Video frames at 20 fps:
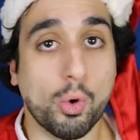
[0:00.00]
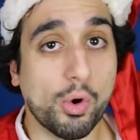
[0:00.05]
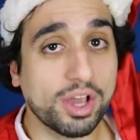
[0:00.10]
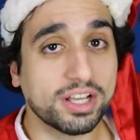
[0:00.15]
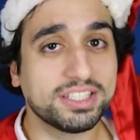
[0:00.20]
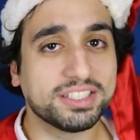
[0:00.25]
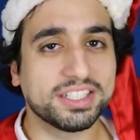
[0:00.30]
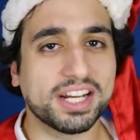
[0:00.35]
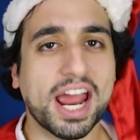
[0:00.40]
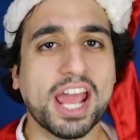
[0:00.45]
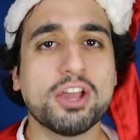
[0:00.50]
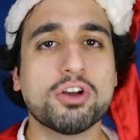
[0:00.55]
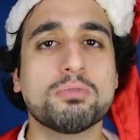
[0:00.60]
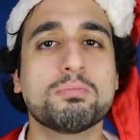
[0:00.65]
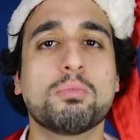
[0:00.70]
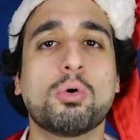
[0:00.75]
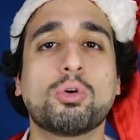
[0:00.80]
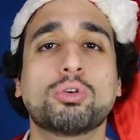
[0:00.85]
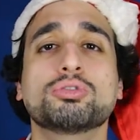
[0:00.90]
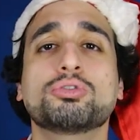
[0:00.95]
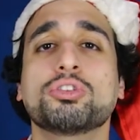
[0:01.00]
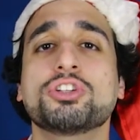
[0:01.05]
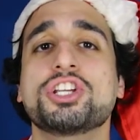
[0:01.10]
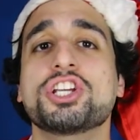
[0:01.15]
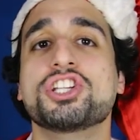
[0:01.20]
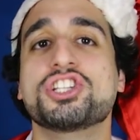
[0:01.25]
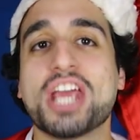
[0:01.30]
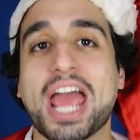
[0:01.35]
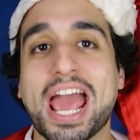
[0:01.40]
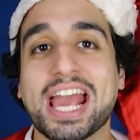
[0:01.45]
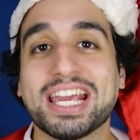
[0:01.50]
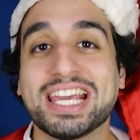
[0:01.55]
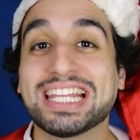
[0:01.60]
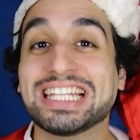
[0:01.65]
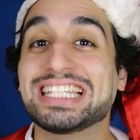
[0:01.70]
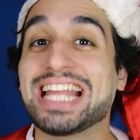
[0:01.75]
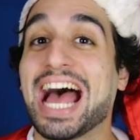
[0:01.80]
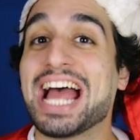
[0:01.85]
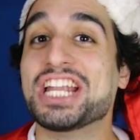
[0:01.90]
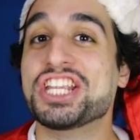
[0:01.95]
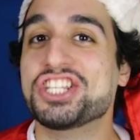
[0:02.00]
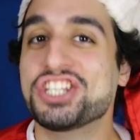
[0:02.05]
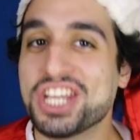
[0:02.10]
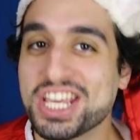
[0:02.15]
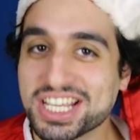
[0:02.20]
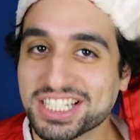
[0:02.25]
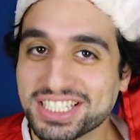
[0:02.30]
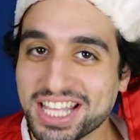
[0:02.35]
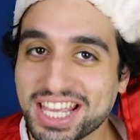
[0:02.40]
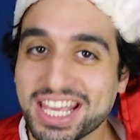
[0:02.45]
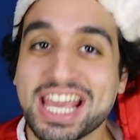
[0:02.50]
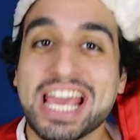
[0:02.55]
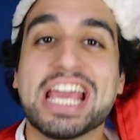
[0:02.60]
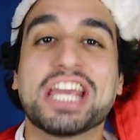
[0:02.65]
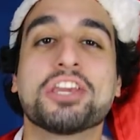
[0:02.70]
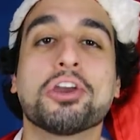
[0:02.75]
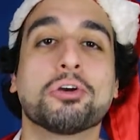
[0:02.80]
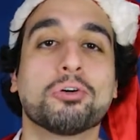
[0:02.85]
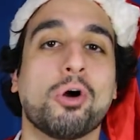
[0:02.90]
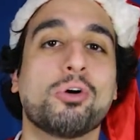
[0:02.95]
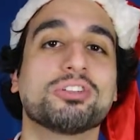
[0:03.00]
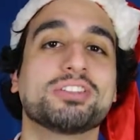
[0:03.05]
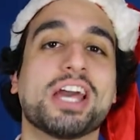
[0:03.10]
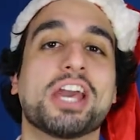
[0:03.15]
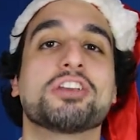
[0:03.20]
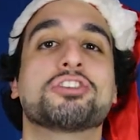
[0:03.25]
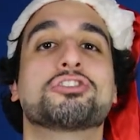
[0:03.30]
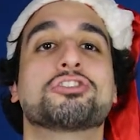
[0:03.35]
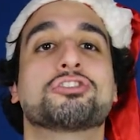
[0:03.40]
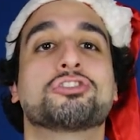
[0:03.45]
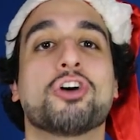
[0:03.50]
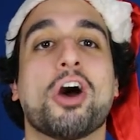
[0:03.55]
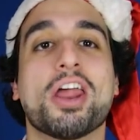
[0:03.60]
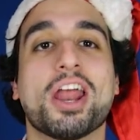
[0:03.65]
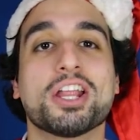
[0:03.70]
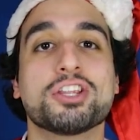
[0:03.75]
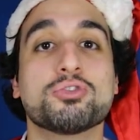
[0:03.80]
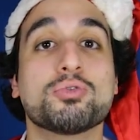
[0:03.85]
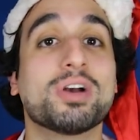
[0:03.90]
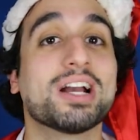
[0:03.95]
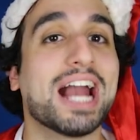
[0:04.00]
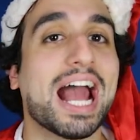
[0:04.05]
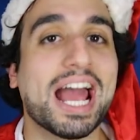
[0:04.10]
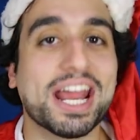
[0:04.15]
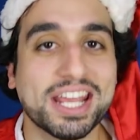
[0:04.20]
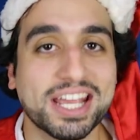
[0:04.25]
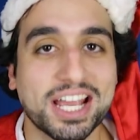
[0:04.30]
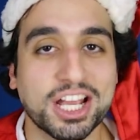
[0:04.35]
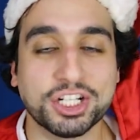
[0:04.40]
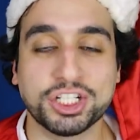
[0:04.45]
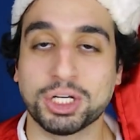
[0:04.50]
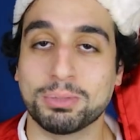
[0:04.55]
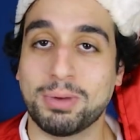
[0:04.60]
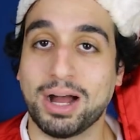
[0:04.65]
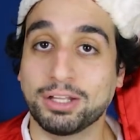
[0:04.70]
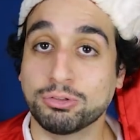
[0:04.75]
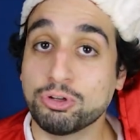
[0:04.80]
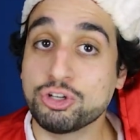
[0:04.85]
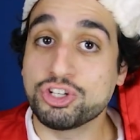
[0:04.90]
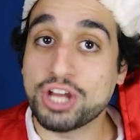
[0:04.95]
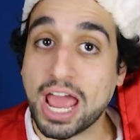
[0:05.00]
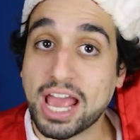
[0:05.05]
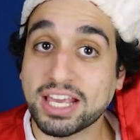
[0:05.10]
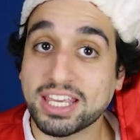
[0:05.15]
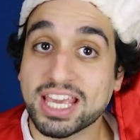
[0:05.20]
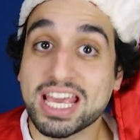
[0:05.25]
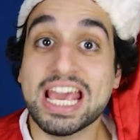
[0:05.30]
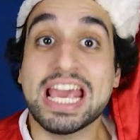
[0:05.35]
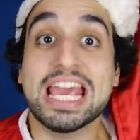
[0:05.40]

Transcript: O Estranho Mundo de Jack da Disney, que conta a história de um carinha chamado Jack